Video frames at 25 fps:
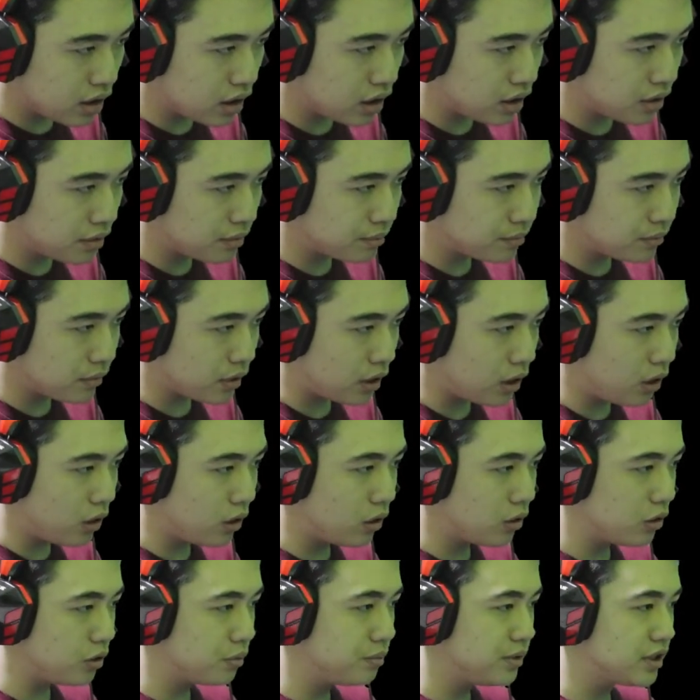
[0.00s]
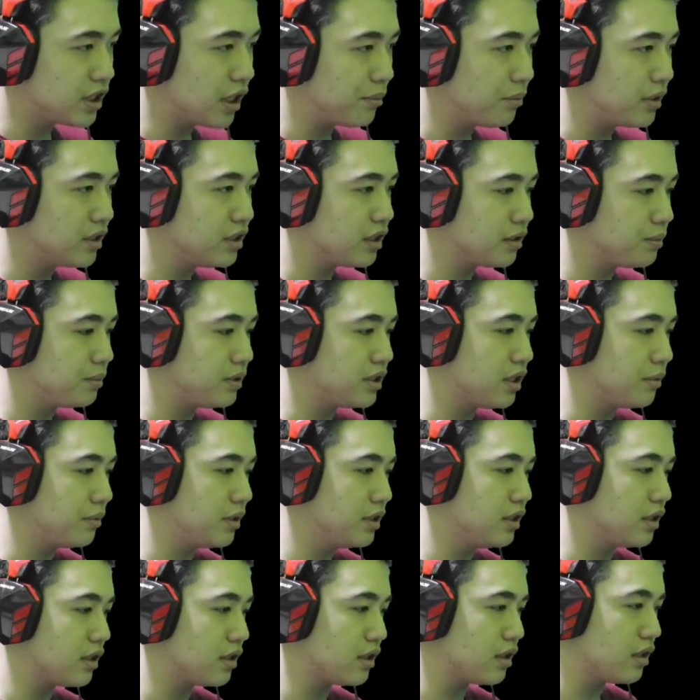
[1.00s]
Um, oh, bisa manjat, bisa
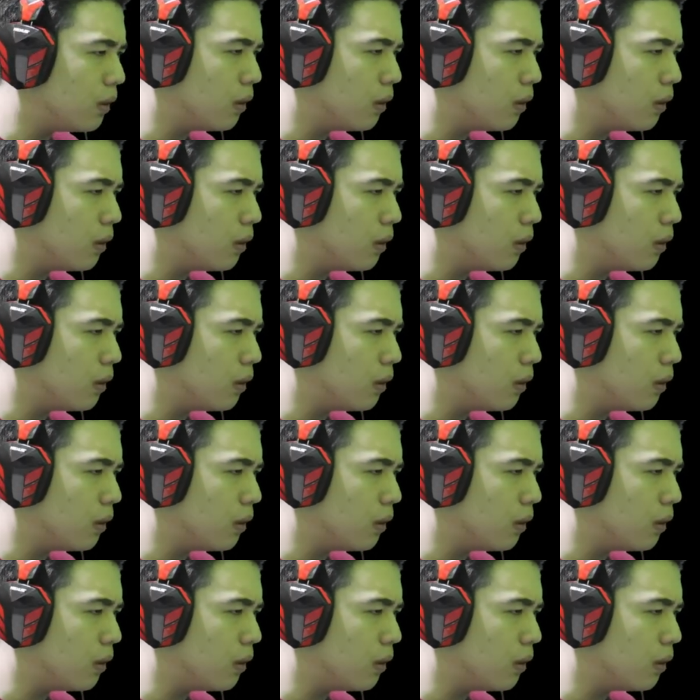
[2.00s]
manjat.